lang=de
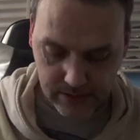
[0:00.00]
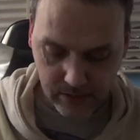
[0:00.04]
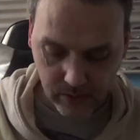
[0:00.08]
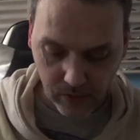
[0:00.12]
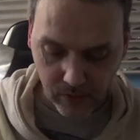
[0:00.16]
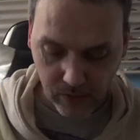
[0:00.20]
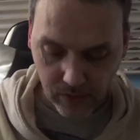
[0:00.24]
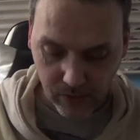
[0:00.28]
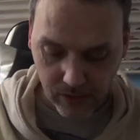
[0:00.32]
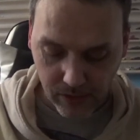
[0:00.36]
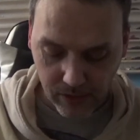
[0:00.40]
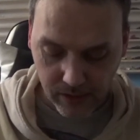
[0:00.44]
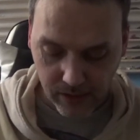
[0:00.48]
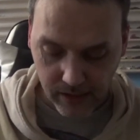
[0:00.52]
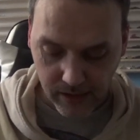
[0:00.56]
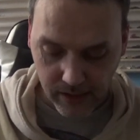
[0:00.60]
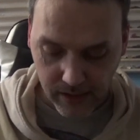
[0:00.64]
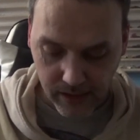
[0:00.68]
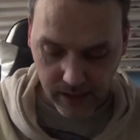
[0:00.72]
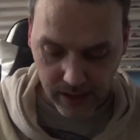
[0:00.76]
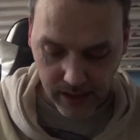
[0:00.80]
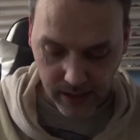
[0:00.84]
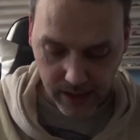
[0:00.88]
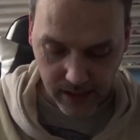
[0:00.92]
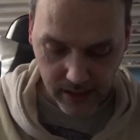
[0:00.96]

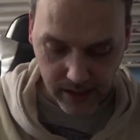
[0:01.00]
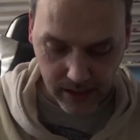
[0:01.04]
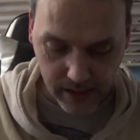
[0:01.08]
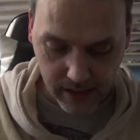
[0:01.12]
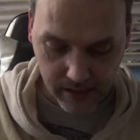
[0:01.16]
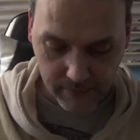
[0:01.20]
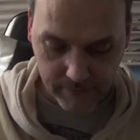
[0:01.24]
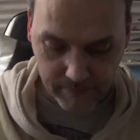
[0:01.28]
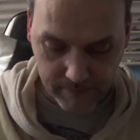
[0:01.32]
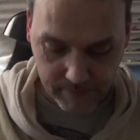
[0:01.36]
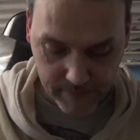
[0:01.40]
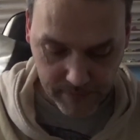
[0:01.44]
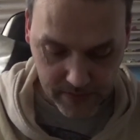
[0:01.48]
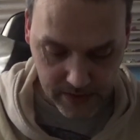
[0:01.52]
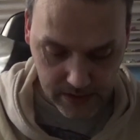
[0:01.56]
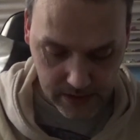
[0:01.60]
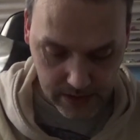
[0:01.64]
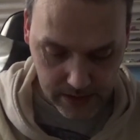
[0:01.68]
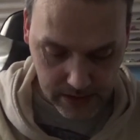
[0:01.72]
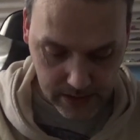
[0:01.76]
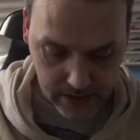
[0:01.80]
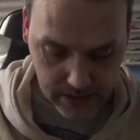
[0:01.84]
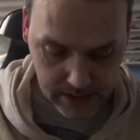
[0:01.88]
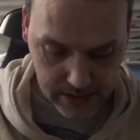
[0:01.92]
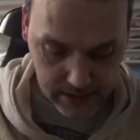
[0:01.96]
Boah.
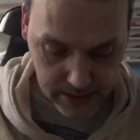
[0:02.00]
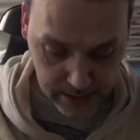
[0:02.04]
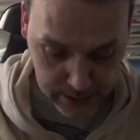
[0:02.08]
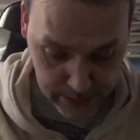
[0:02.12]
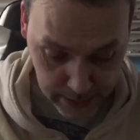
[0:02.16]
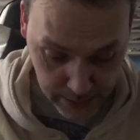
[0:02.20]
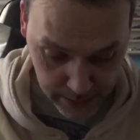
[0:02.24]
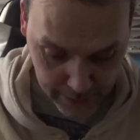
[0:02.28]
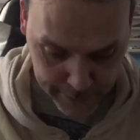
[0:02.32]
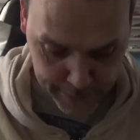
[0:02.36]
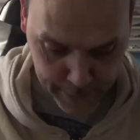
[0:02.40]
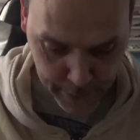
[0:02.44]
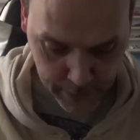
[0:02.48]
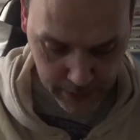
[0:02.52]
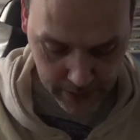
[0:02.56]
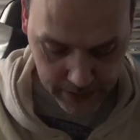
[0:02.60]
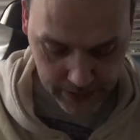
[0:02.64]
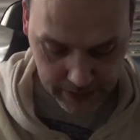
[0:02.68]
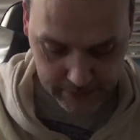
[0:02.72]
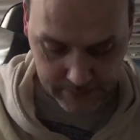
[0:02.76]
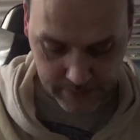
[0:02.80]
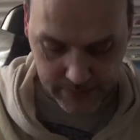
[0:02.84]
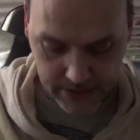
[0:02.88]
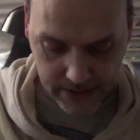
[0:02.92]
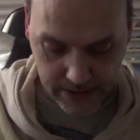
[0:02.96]
Na, da freue
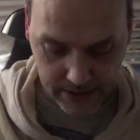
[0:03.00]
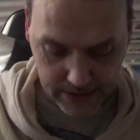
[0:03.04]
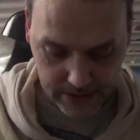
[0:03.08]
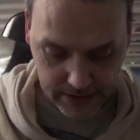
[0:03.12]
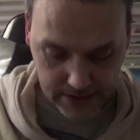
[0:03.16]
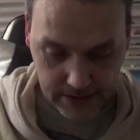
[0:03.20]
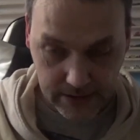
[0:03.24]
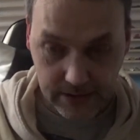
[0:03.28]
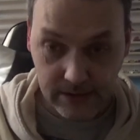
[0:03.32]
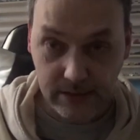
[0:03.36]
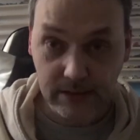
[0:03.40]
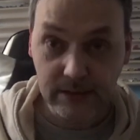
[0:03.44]
ich mich.